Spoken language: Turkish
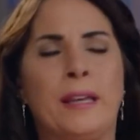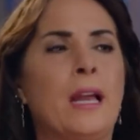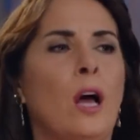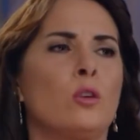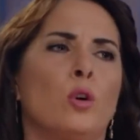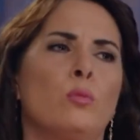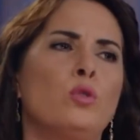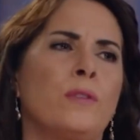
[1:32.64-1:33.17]

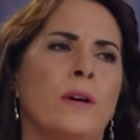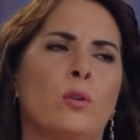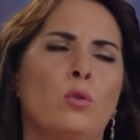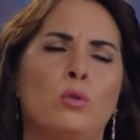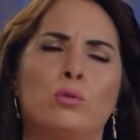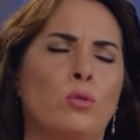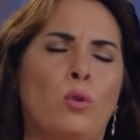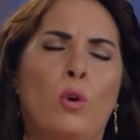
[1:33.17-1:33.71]
fena oluyorum. Lütfen o
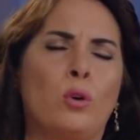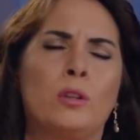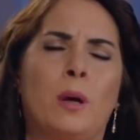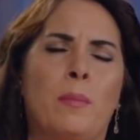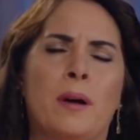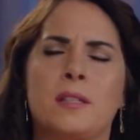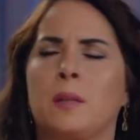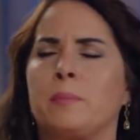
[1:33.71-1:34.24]
konu o
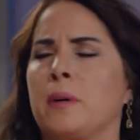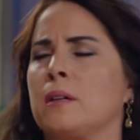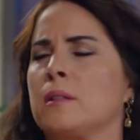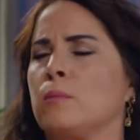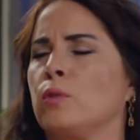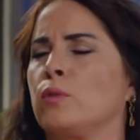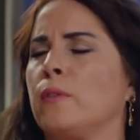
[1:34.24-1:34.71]
konudan bahsetme kızım